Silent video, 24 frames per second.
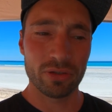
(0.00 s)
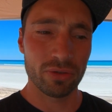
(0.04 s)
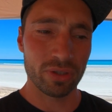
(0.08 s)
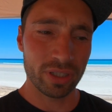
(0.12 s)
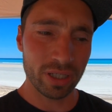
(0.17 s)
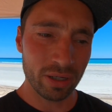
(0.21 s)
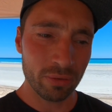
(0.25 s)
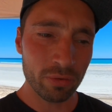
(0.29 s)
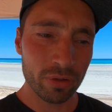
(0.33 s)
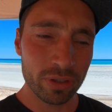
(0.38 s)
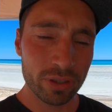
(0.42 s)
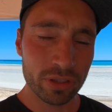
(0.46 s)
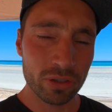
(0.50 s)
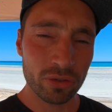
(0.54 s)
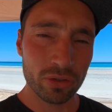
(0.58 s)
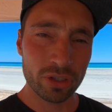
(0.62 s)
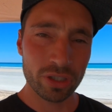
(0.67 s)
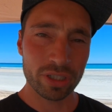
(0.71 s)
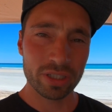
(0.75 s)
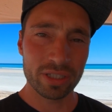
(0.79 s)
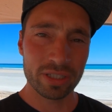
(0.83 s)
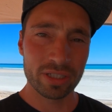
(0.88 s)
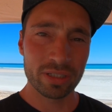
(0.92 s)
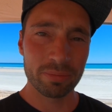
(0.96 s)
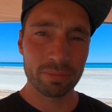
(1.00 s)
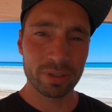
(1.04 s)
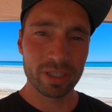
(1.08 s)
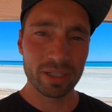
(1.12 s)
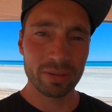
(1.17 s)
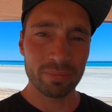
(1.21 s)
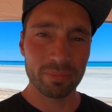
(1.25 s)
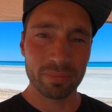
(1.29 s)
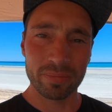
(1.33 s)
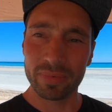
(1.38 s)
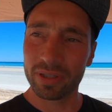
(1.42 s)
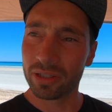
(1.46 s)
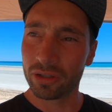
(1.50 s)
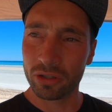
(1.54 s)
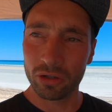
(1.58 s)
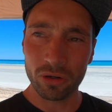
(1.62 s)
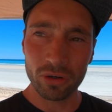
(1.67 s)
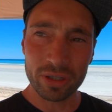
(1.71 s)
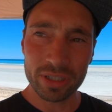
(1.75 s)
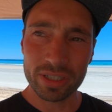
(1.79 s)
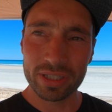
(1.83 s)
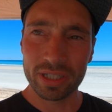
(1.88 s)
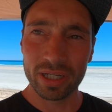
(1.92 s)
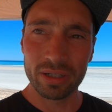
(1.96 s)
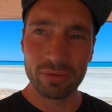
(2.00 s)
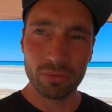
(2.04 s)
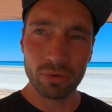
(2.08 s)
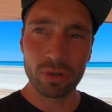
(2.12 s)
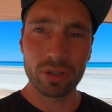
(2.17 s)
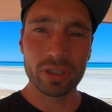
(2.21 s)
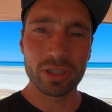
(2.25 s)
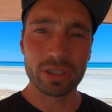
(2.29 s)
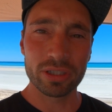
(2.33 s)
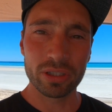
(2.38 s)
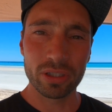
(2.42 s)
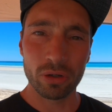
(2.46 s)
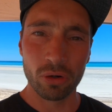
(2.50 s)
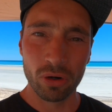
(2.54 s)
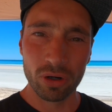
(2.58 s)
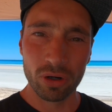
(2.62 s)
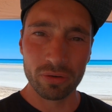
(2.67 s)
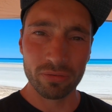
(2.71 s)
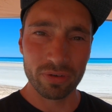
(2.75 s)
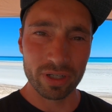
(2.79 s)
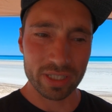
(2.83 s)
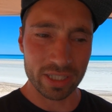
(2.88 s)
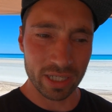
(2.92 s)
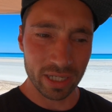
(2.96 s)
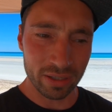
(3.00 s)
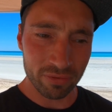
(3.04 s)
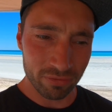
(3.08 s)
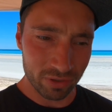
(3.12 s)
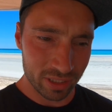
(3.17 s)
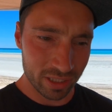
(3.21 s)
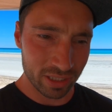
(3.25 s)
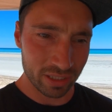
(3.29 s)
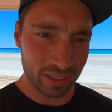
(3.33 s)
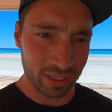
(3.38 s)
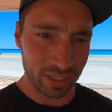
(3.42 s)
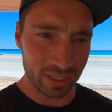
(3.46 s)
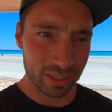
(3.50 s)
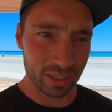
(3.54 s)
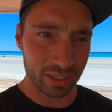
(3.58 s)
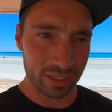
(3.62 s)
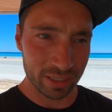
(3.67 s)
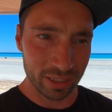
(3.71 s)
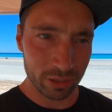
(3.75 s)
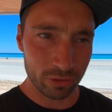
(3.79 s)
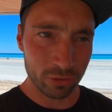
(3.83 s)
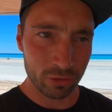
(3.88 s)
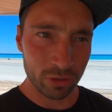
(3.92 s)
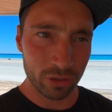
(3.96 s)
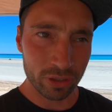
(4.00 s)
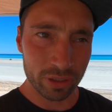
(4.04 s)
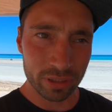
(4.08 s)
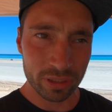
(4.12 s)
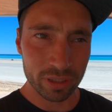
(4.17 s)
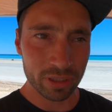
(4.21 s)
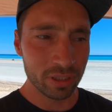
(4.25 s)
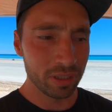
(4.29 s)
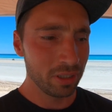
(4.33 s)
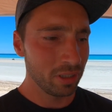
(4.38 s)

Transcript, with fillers: Und da würde ich euch als Tipp geben, kreuzt halt wirklich irgendwas an, was ihr deklarieren könnt,